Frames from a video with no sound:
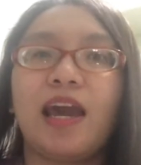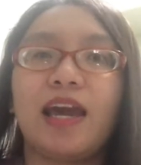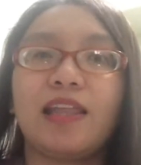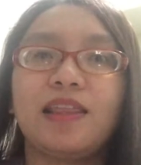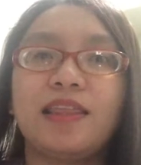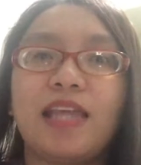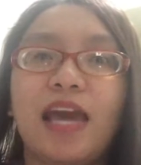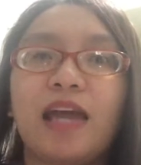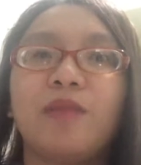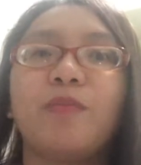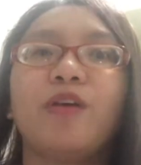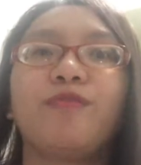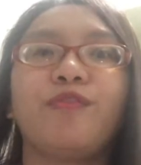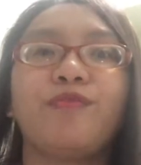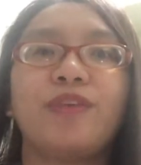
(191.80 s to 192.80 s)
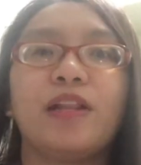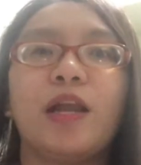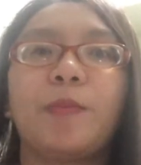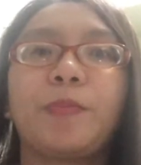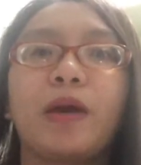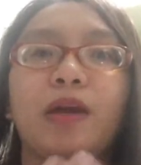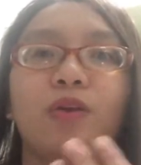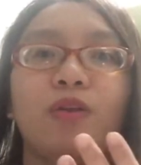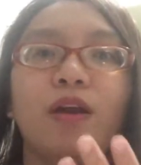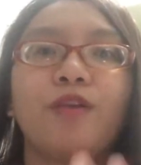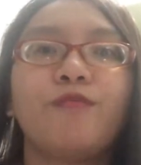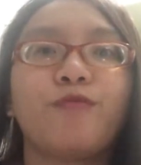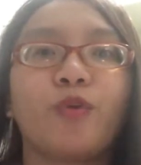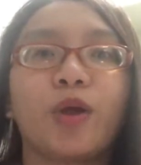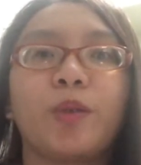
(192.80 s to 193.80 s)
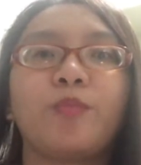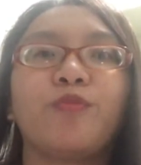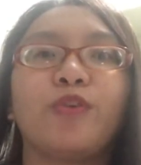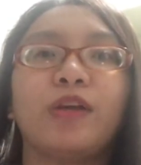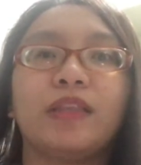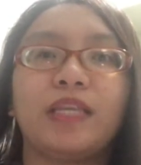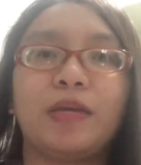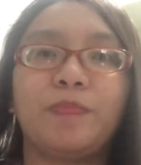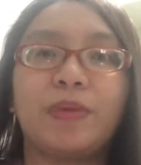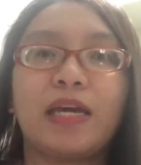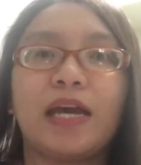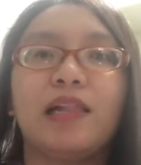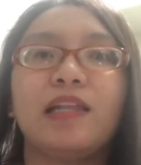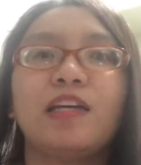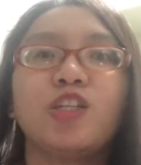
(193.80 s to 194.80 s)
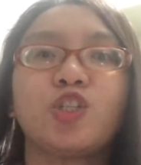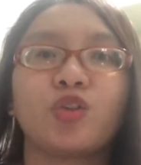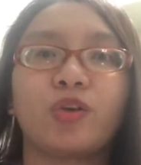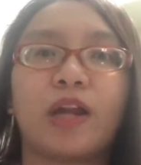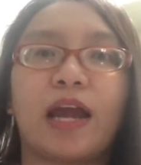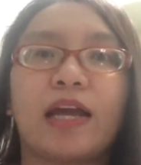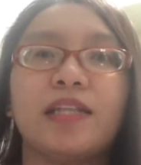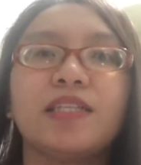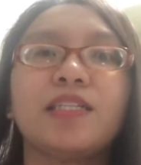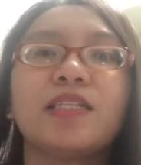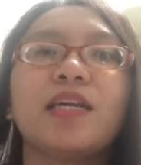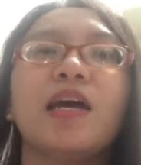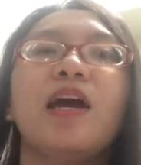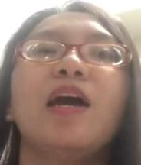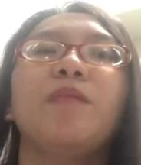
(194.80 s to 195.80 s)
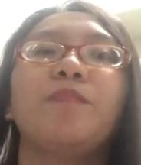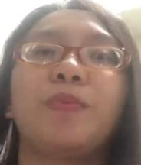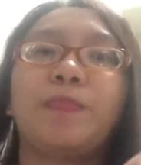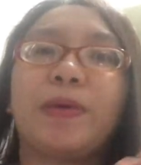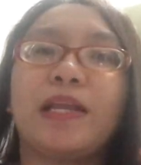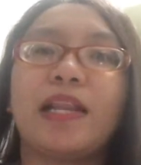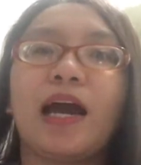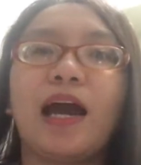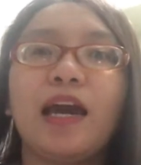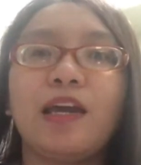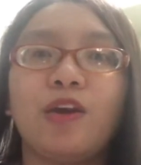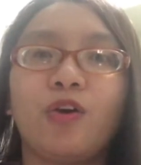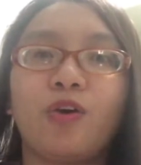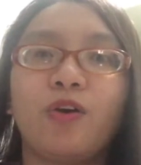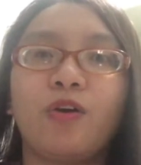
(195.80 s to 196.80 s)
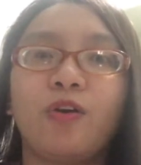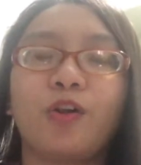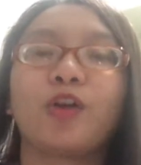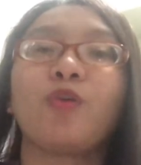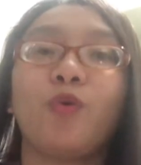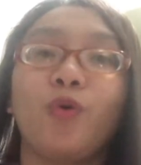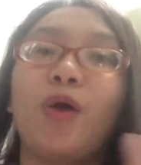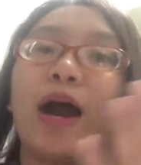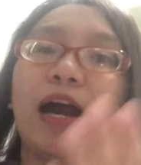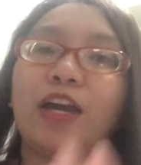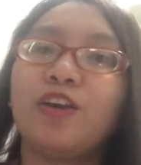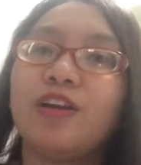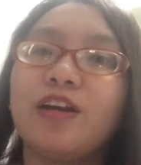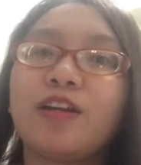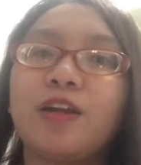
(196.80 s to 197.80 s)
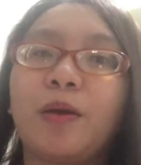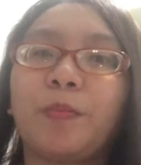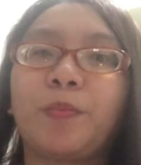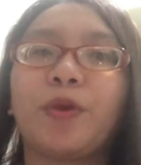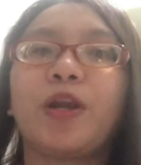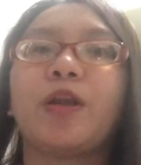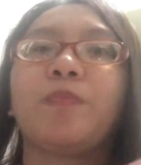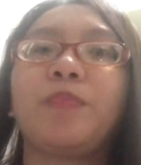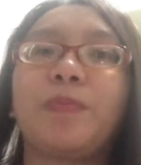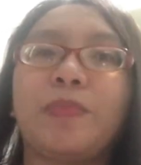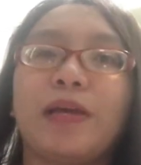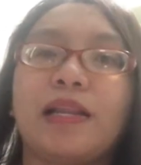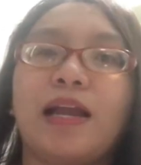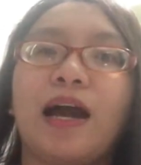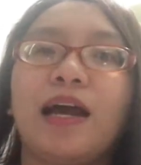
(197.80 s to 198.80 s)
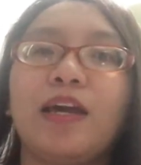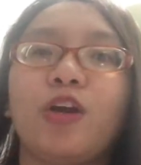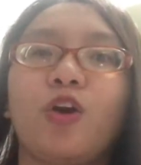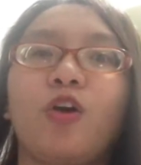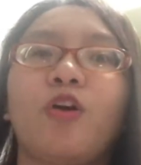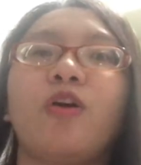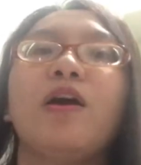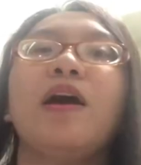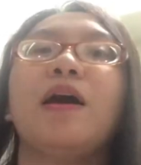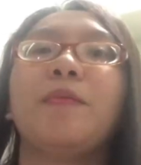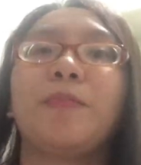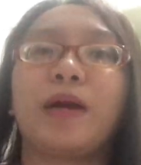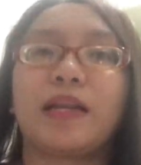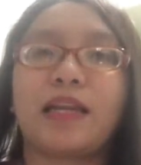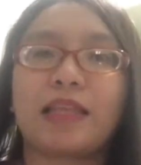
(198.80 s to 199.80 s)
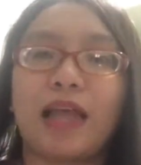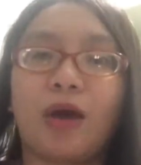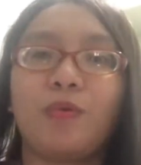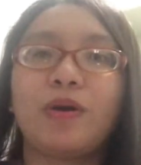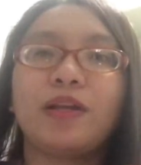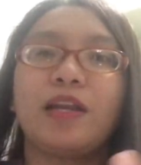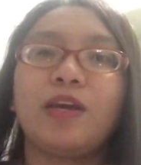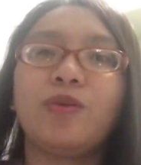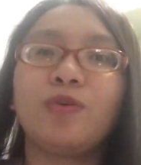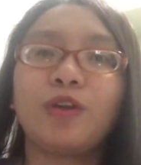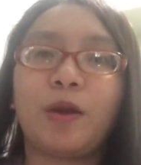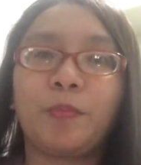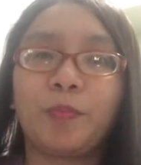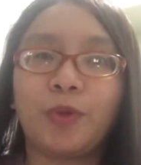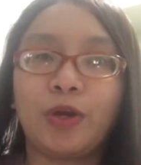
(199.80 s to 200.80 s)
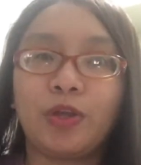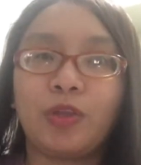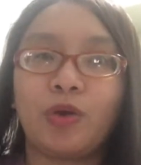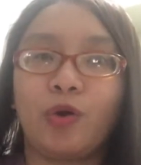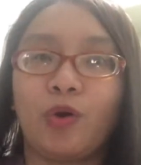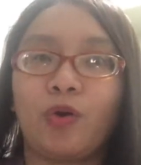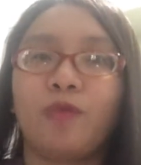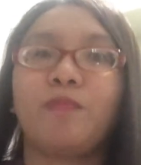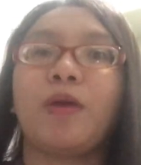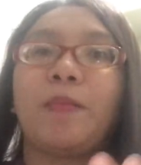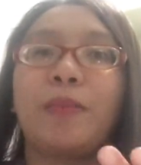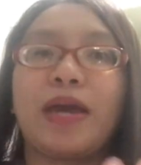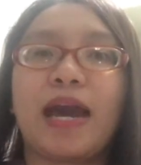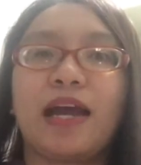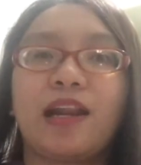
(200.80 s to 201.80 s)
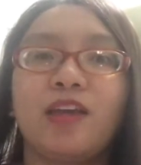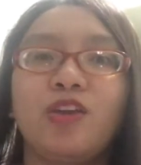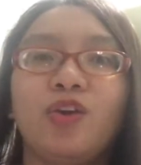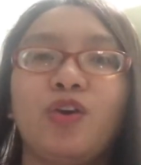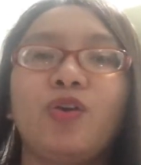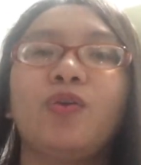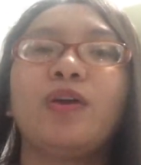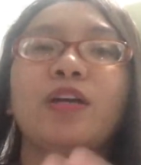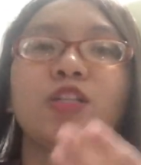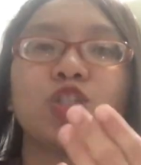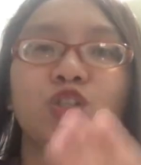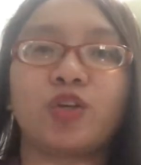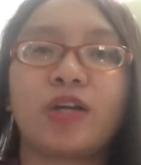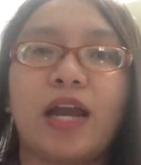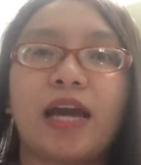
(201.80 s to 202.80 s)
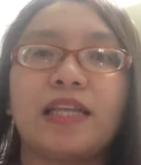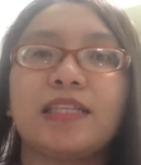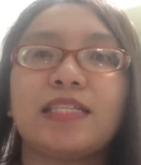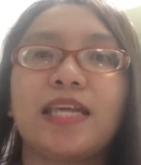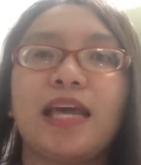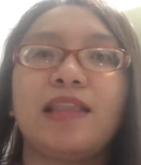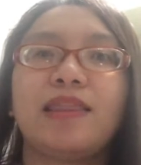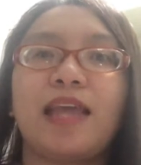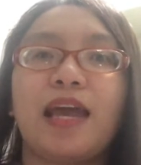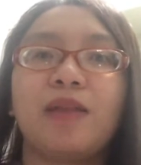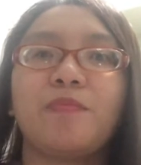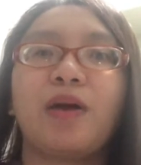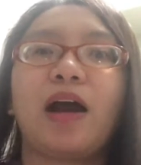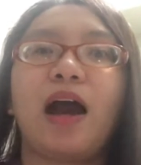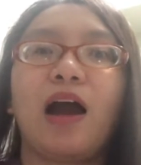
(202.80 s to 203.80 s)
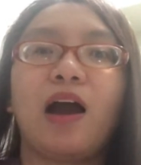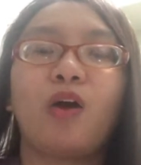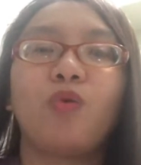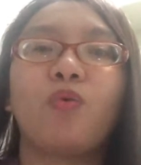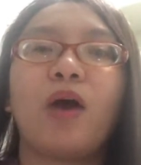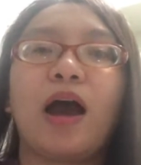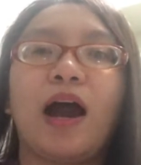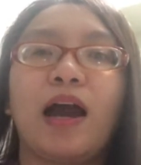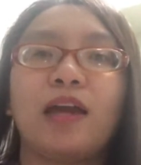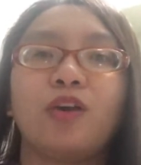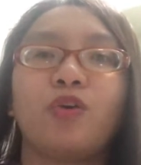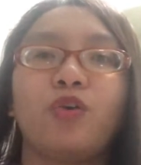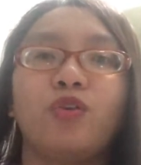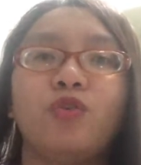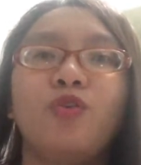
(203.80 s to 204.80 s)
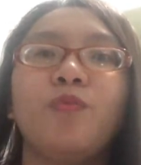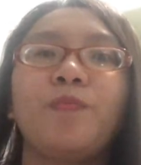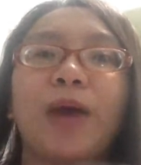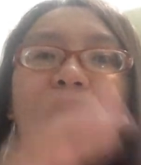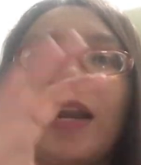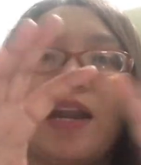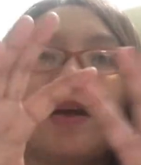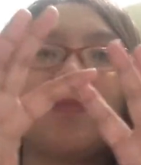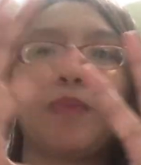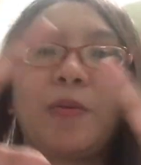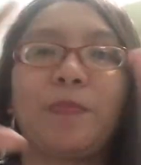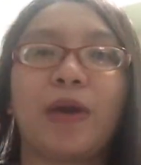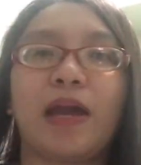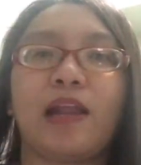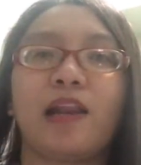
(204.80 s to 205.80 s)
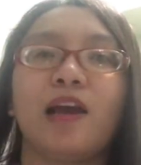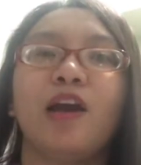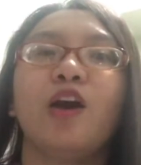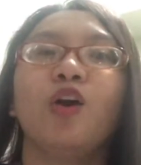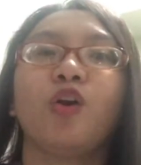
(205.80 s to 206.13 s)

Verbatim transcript: and then magpe-fill up kayo ng form for TPL insurance. Pipila kayo or kukuha kayo ng number, pipila kayo. Pag natawag na yung number nyo, babayaran nyo yung insurance and then makakakuha kayo nung parang papel